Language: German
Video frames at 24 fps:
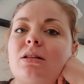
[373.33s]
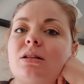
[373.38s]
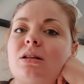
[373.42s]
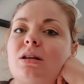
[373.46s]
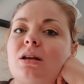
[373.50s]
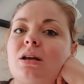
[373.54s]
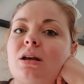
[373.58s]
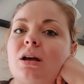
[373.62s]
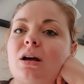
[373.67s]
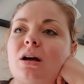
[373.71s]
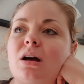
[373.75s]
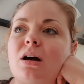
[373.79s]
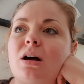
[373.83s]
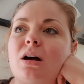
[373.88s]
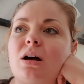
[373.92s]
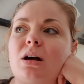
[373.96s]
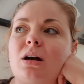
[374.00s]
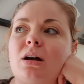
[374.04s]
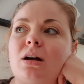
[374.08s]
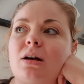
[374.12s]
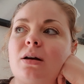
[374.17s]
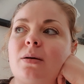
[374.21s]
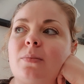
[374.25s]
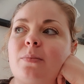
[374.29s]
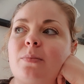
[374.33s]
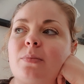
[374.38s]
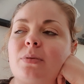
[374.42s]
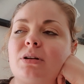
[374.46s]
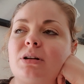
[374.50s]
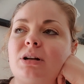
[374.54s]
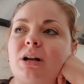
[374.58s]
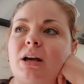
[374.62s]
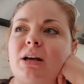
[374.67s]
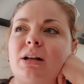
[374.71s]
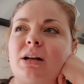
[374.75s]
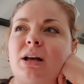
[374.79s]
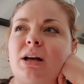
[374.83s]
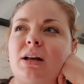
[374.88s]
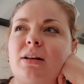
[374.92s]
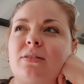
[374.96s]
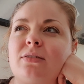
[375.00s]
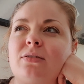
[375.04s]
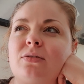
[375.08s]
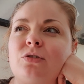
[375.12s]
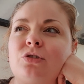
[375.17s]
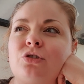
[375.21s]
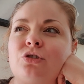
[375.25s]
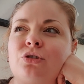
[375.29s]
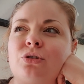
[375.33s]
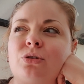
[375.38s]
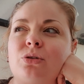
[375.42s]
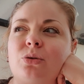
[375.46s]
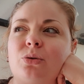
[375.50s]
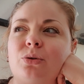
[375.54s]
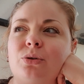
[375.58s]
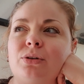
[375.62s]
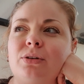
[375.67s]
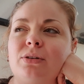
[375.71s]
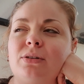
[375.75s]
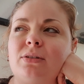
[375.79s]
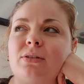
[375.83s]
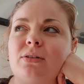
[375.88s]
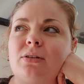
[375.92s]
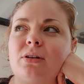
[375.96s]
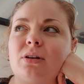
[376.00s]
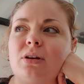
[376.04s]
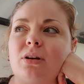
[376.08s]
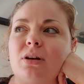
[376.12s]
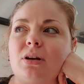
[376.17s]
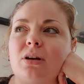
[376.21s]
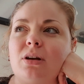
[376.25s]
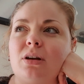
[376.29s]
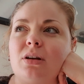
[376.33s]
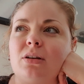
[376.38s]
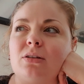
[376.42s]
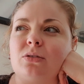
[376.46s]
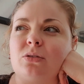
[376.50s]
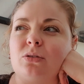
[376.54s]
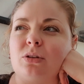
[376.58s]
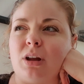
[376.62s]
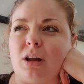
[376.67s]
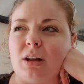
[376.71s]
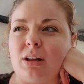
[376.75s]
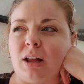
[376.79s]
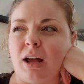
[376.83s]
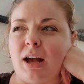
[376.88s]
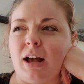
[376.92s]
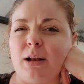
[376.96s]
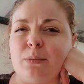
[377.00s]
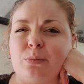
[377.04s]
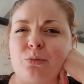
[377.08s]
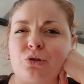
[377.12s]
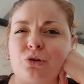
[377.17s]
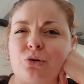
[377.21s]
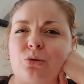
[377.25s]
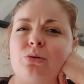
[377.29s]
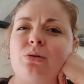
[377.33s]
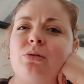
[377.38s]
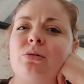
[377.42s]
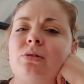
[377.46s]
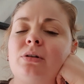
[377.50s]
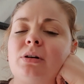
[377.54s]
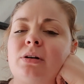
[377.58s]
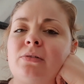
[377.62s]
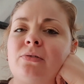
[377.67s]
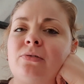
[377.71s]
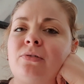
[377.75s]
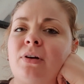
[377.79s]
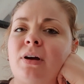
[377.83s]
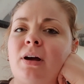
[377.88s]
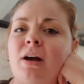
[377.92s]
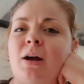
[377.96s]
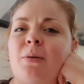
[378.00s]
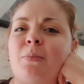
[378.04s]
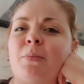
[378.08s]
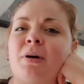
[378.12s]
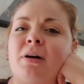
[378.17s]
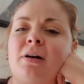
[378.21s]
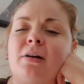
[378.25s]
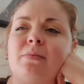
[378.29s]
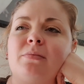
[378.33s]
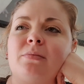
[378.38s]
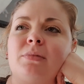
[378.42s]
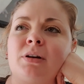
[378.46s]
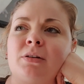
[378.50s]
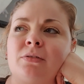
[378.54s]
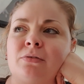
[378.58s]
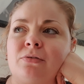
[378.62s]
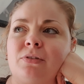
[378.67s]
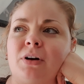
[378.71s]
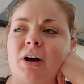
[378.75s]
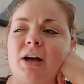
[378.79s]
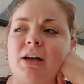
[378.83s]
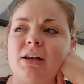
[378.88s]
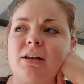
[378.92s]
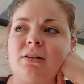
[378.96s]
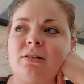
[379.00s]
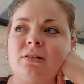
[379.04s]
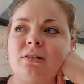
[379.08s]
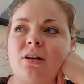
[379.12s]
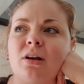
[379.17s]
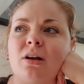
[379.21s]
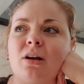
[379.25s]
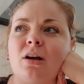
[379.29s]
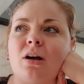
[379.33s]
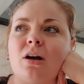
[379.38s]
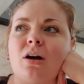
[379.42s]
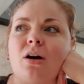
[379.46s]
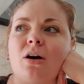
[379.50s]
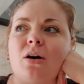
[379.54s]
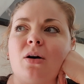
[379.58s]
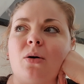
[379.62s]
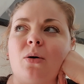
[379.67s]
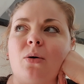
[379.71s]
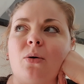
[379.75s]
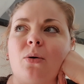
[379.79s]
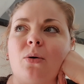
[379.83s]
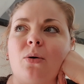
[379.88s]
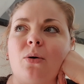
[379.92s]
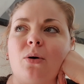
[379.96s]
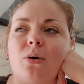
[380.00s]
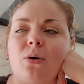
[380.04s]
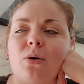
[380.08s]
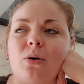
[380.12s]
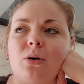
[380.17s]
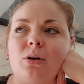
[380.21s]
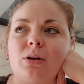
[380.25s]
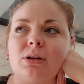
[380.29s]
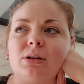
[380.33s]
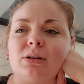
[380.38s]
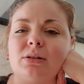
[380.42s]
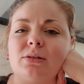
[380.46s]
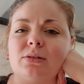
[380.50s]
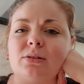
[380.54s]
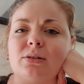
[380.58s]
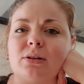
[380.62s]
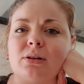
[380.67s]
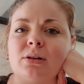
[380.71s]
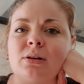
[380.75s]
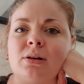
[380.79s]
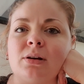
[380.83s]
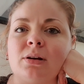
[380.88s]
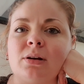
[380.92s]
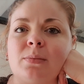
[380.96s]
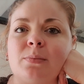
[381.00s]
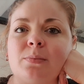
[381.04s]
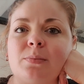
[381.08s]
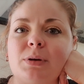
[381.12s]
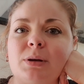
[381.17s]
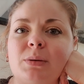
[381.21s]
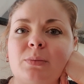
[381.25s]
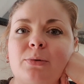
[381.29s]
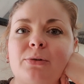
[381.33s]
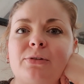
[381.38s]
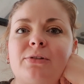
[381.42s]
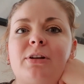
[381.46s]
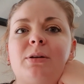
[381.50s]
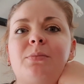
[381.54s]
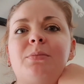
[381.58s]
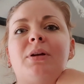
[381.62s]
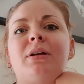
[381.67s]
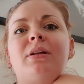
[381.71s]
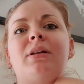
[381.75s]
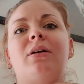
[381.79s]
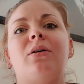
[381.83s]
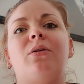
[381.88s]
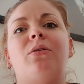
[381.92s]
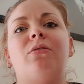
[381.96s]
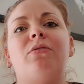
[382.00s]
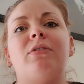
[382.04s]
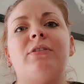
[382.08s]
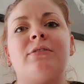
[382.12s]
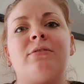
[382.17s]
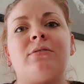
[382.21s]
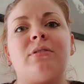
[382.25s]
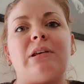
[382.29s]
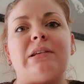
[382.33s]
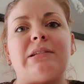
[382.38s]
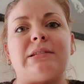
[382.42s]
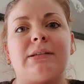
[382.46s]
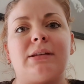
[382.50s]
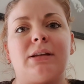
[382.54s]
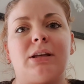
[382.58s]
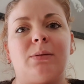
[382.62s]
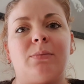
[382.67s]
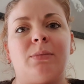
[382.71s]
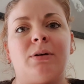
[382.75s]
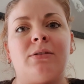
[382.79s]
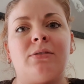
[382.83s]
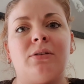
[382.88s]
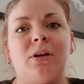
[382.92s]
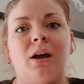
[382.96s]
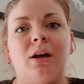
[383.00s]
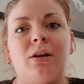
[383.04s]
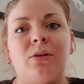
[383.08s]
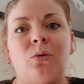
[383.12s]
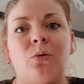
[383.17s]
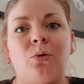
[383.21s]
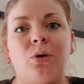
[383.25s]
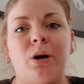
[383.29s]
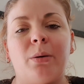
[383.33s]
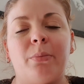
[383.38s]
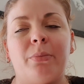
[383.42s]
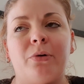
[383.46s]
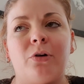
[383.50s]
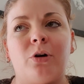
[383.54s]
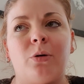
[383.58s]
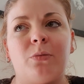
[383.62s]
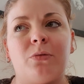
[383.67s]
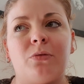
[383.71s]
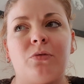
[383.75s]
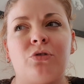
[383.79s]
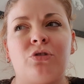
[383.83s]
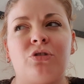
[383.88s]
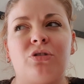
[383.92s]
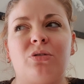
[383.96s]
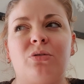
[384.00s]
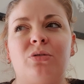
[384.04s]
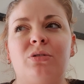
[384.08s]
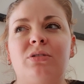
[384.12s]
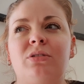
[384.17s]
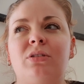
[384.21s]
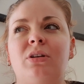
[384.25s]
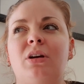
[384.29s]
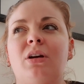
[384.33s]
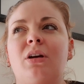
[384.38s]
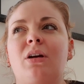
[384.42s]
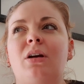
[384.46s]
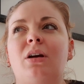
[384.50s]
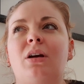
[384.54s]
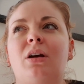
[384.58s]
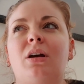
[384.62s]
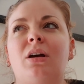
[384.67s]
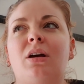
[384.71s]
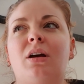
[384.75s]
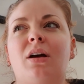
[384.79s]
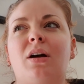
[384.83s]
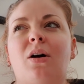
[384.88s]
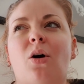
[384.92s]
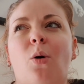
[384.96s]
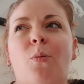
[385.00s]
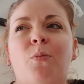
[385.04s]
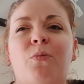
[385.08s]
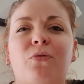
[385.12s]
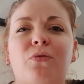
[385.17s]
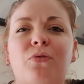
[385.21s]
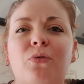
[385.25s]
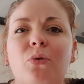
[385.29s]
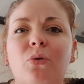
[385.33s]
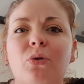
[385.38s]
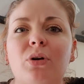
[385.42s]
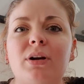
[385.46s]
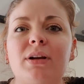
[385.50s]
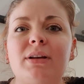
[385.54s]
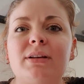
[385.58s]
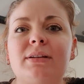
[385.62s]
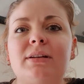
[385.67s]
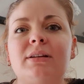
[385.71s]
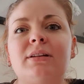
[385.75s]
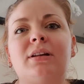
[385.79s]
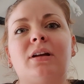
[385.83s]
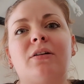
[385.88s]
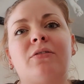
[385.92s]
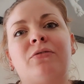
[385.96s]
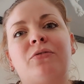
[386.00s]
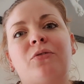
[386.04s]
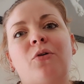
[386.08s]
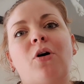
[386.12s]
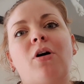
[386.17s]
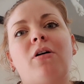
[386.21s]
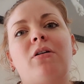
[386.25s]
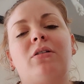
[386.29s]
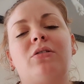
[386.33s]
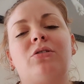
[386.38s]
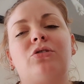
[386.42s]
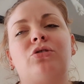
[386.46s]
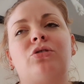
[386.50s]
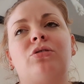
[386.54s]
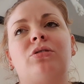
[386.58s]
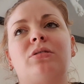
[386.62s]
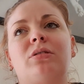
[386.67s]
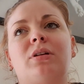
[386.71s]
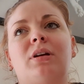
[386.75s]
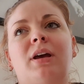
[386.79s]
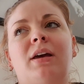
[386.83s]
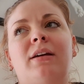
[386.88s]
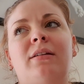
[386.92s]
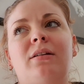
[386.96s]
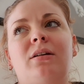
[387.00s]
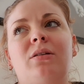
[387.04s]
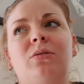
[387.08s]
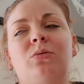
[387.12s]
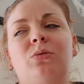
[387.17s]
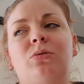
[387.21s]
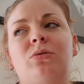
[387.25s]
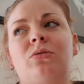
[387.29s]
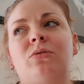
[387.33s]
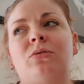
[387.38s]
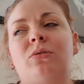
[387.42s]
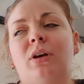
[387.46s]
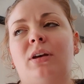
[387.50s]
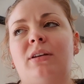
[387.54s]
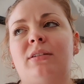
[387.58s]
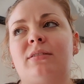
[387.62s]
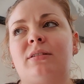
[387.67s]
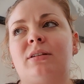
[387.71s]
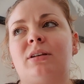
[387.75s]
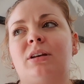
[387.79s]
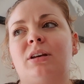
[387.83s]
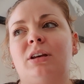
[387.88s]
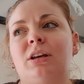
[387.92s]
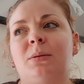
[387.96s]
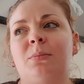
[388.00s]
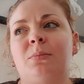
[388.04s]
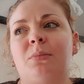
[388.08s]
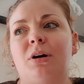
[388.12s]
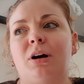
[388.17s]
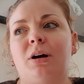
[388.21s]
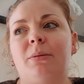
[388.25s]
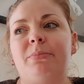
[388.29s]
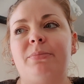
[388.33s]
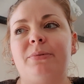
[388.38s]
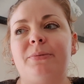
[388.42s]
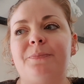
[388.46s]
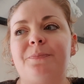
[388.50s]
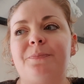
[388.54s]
Der ähm, Kleine hat zwischendurch, so nach einer halben Stunde ungefähr, einmal geweint. Und ähm, ich musste ihm dann auch was zu essen geben. Also er hat Hunger bekommen zwischendurch. Obwohl ich ihm davor schon echt genug zu essen gegeben habe.